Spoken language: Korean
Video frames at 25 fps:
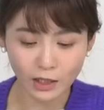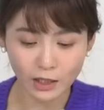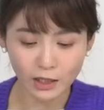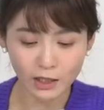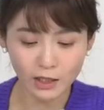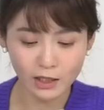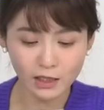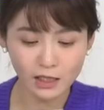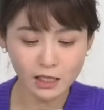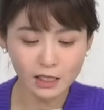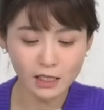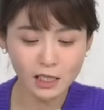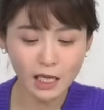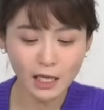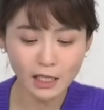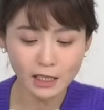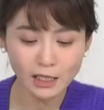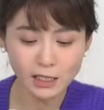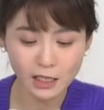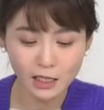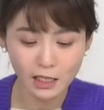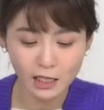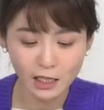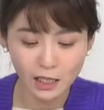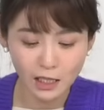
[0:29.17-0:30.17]
이
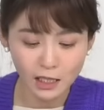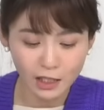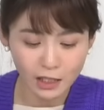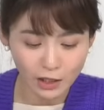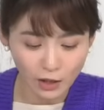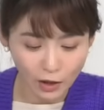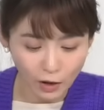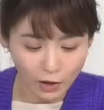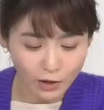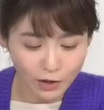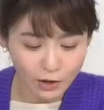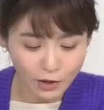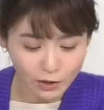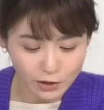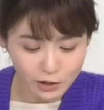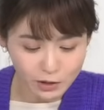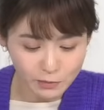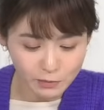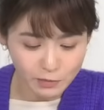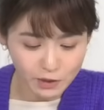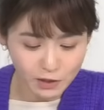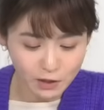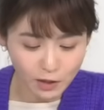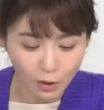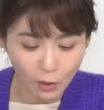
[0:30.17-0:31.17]
시상식이
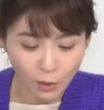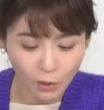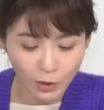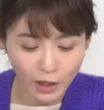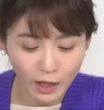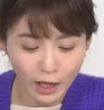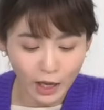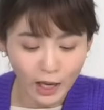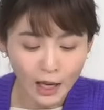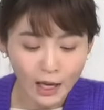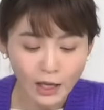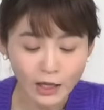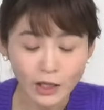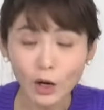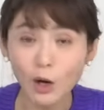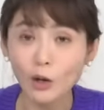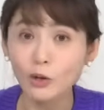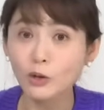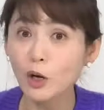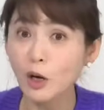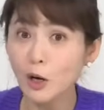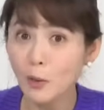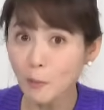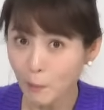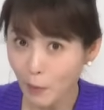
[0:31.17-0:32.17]
열렸습니다. 올해
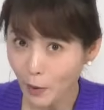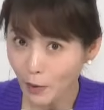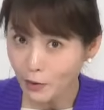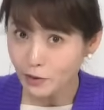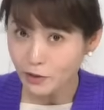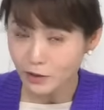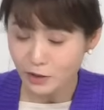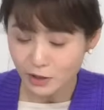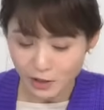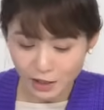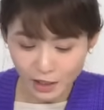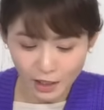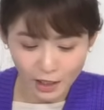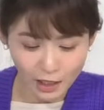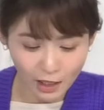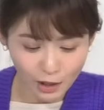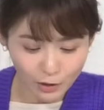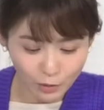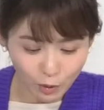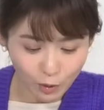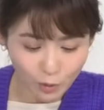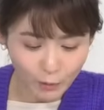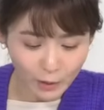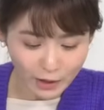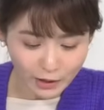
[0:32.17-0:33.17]
여덟
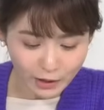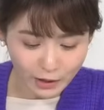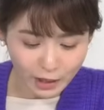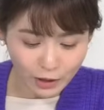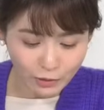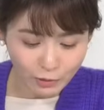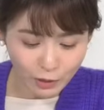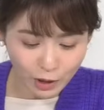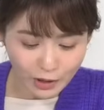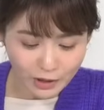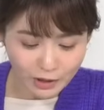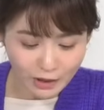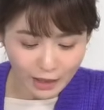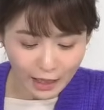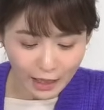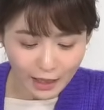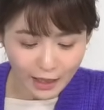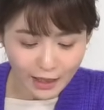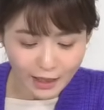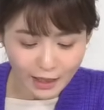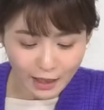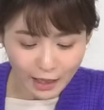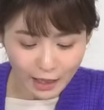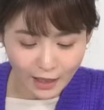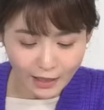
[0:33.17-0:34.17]
번째로 맞게 되는
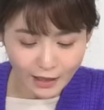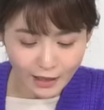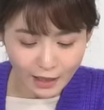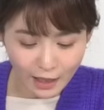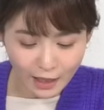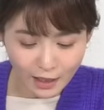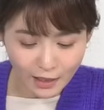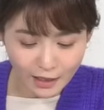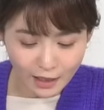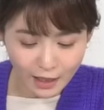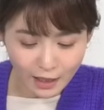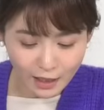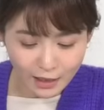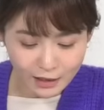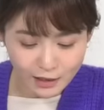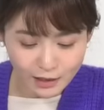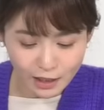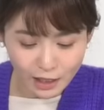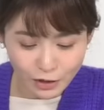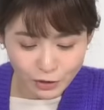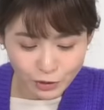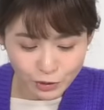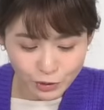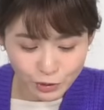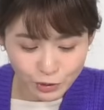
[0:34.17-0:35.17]
AAA가
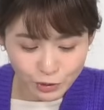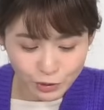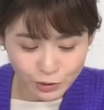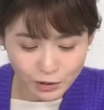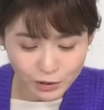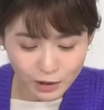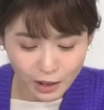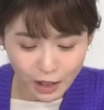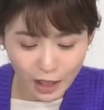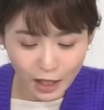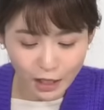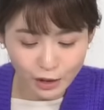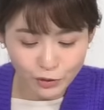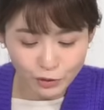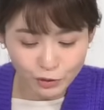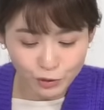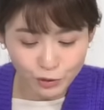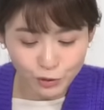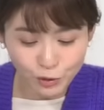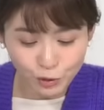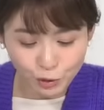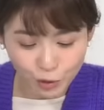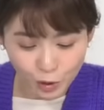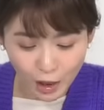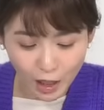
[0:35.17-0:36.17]
스타뉴스가
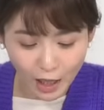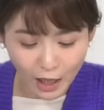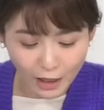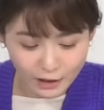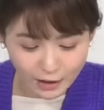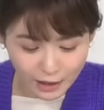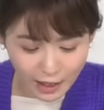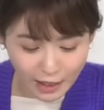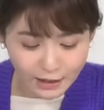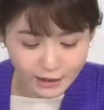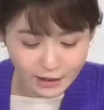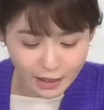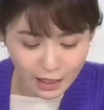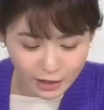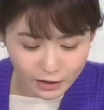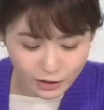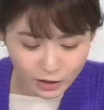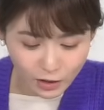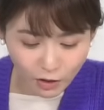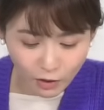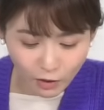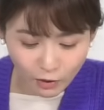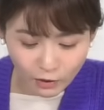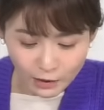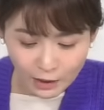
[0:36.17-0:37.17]
주최하는
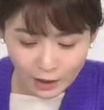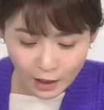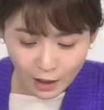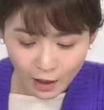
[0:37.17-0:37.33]
행사죠.